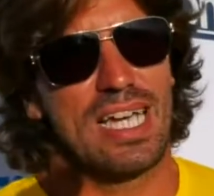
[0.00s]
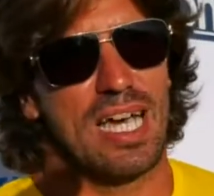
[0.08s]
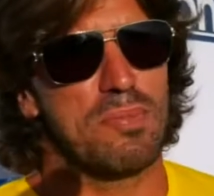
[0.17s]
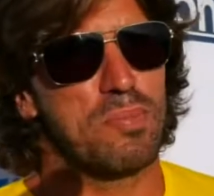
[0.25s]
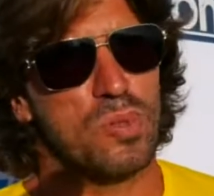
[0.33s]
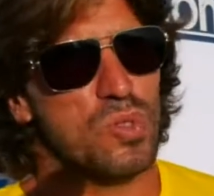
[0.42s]

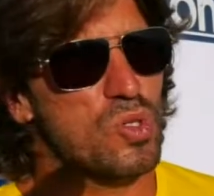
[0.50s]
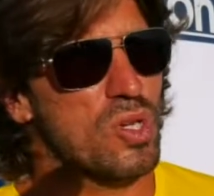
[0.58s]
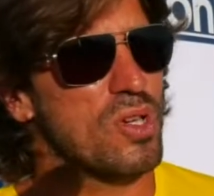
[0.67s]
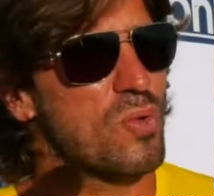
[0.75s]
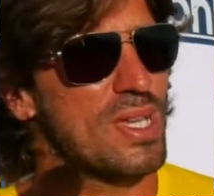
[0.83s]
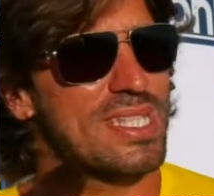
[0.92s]
appunto
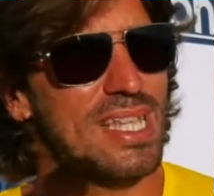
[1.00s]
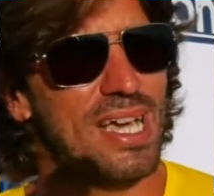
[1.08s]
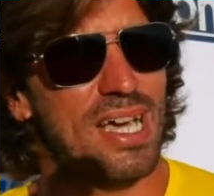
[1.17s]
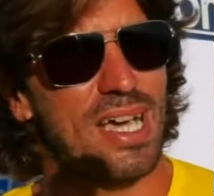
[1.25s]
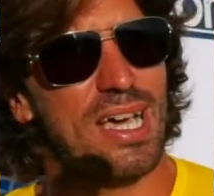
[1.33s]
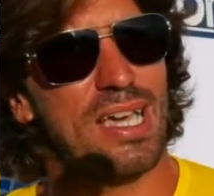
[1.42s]
in,
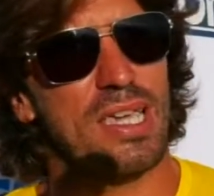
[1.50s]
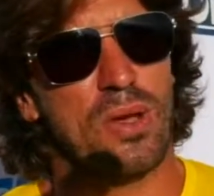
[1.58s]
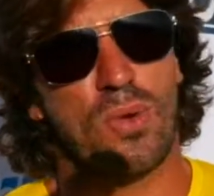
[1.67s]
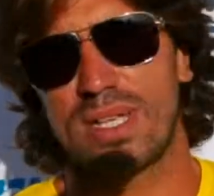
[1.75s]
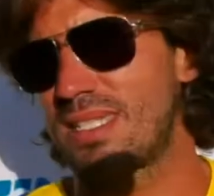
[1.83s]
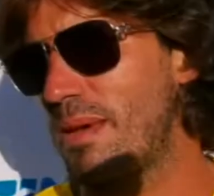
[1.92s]
questa,
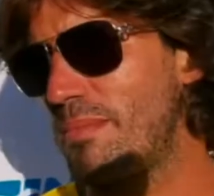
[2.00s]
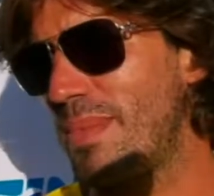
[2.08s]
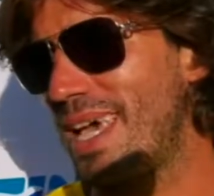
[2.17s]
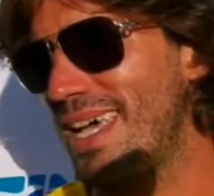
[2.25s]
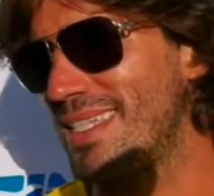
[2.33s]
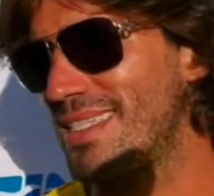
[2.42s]
in questo
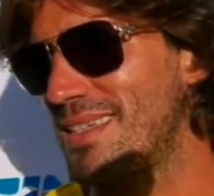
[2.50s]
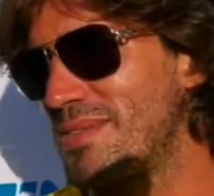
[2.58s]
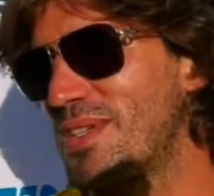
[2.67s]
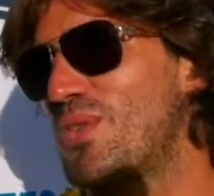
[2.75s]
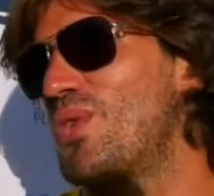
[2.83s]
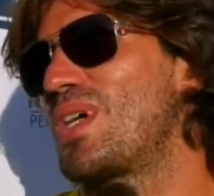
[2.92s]
ambiente,
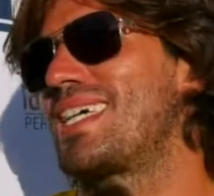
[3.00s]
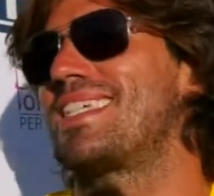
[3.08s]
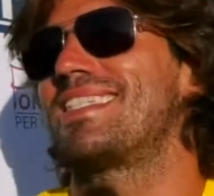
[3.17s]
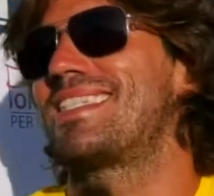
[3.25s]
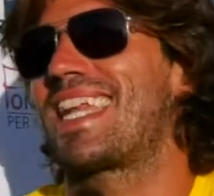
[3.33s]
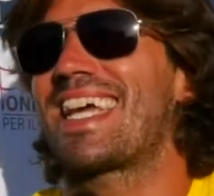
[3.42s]
per
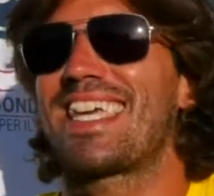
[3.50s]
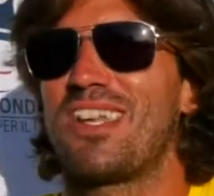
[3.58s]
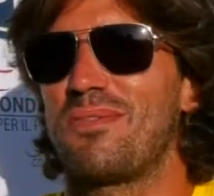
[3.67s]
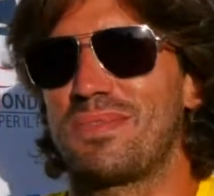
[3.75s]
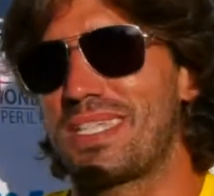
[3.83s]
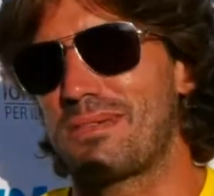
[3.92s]
cui tre
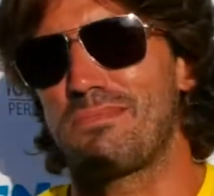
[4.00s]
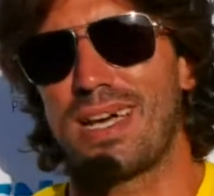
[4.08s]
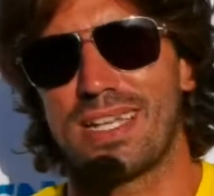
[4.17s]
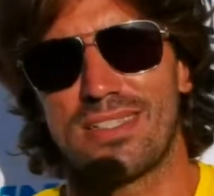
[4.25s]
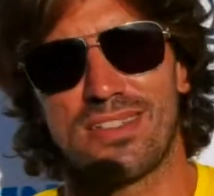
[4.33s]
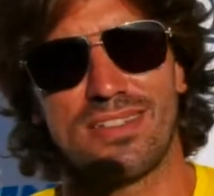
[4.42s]
chilometri e
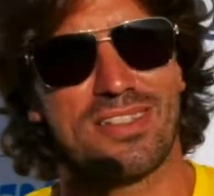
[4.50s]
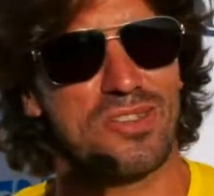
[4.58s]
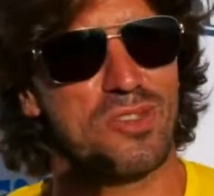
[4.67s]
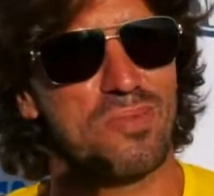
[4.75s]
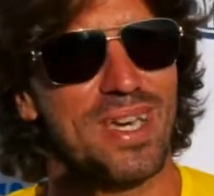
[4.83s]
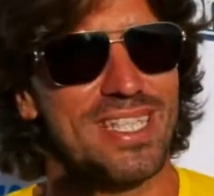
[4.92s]
mezzo
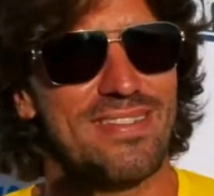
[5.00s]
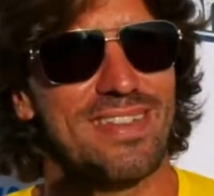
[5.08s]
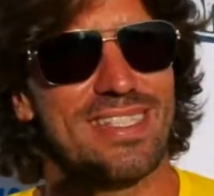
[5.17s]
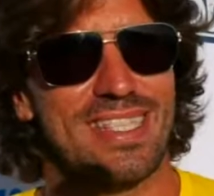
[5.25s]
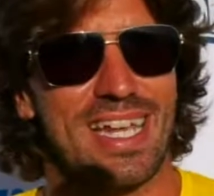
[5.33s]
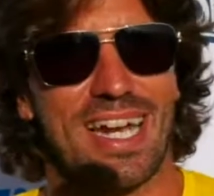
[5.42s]
secondo me
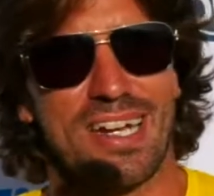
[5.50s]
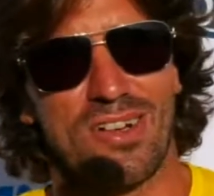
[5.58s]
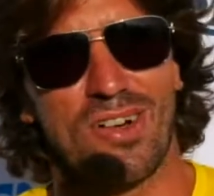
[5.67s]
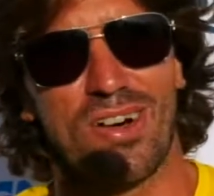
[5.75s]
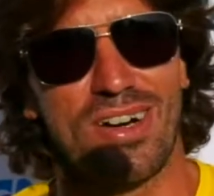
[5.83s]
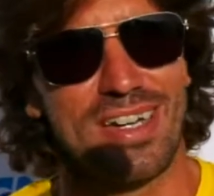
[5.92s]

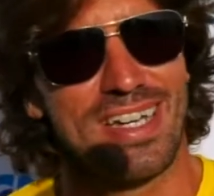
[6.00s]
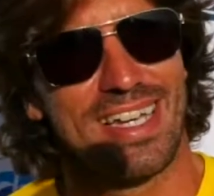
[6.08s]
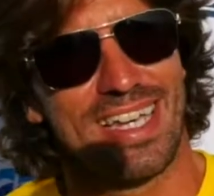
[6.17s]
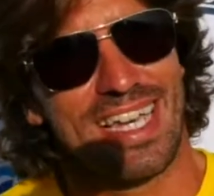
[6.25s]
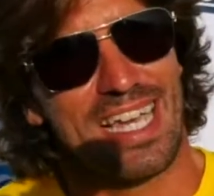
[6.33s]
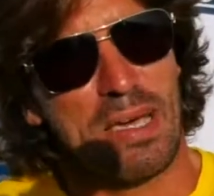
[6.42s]
diventeranno
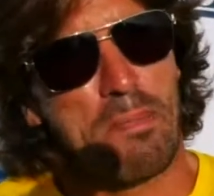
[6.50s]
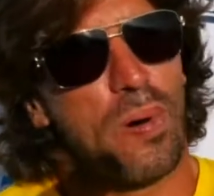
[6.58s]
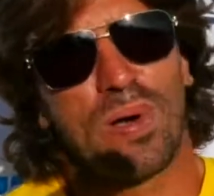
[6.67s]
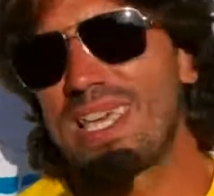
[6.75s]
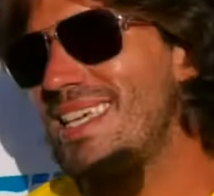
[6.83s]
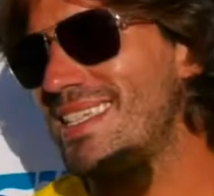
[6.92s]

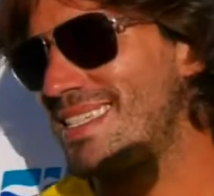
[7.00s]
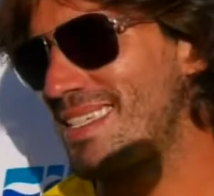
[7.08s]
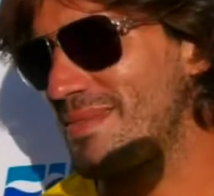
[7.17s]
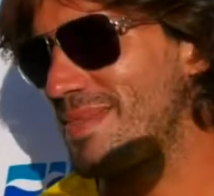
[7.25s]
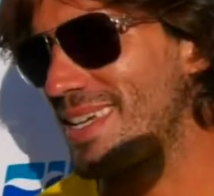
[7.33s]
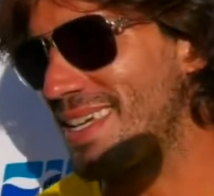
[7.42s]

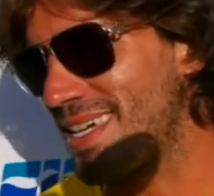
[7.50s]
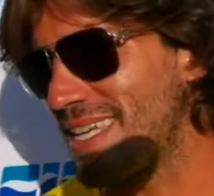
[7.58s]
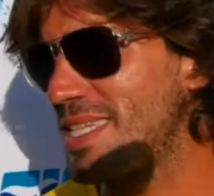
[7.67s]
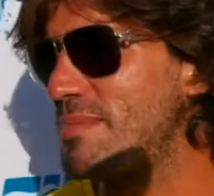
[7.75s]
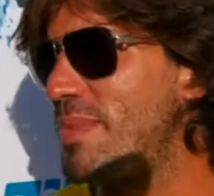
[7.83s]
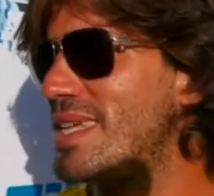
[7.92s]
pochissimi
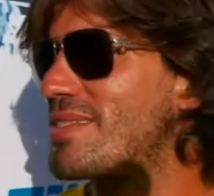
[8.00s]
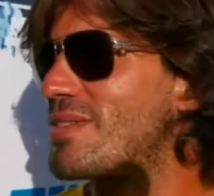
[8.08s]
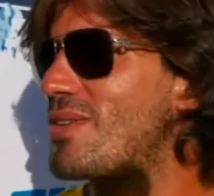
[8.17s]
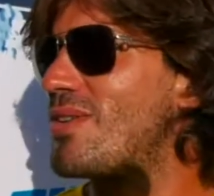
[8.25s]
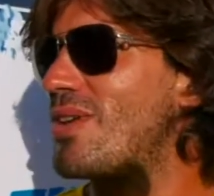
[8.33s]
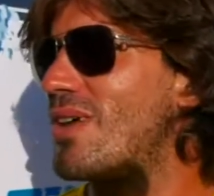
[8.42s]

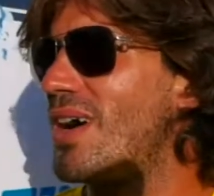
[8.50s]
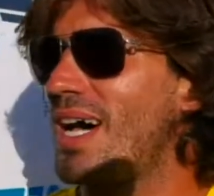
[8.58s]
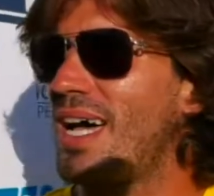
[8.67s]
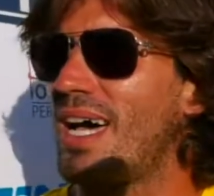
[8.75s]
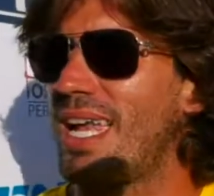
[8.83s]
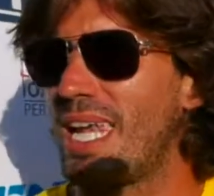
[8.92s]
rispetto
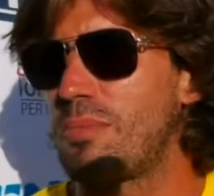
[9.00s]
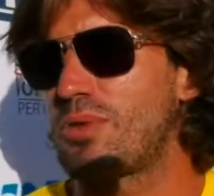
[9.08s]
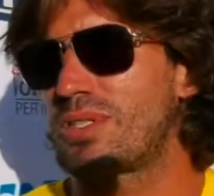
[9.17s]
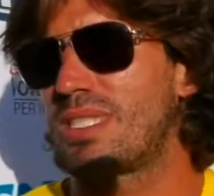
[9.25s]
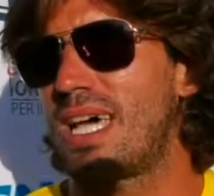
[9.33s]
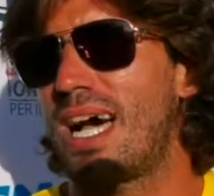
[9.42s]
alla
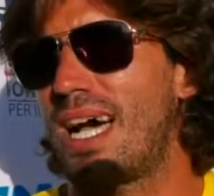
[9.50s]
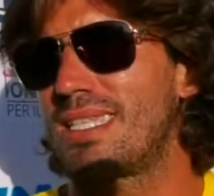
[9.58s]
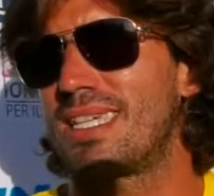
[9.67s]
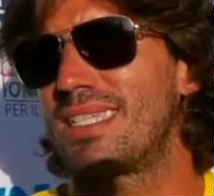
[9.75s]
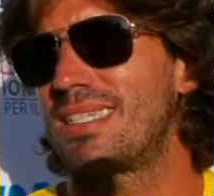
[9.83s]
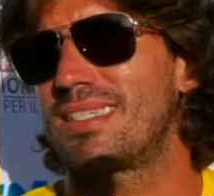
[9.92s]

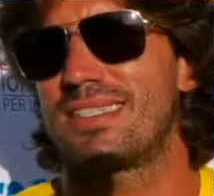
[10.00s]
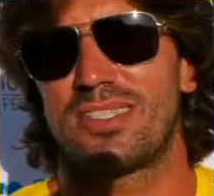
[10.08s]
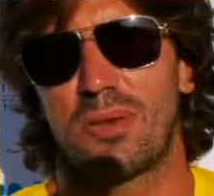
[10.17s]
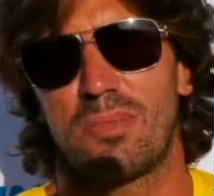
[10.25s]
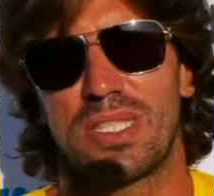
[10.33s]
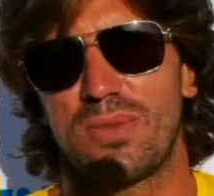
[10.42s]
portata di,
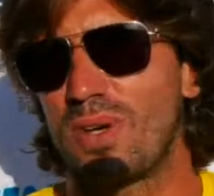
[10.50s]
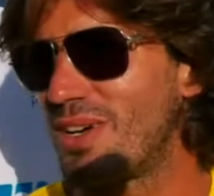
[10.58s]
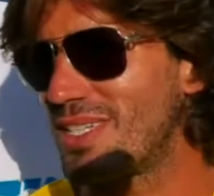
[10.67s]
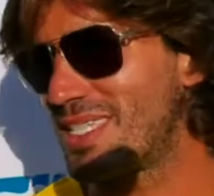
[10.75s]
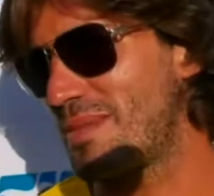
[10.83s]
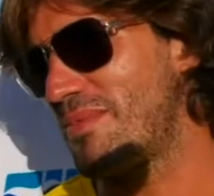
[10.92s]
insomma, di
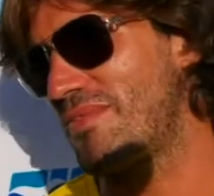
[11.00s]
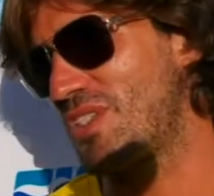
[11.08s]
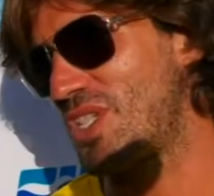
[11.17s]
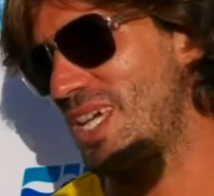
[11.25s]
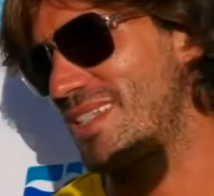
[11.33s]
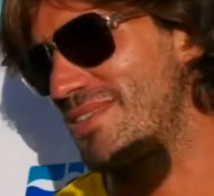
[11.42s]
quello che stiamo
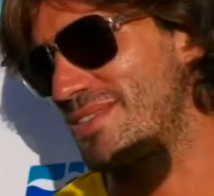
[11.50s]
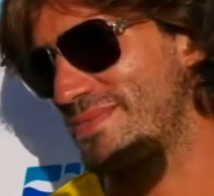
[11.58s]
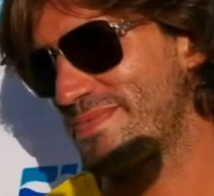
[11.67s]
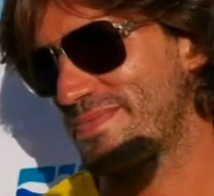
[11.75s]
facendo.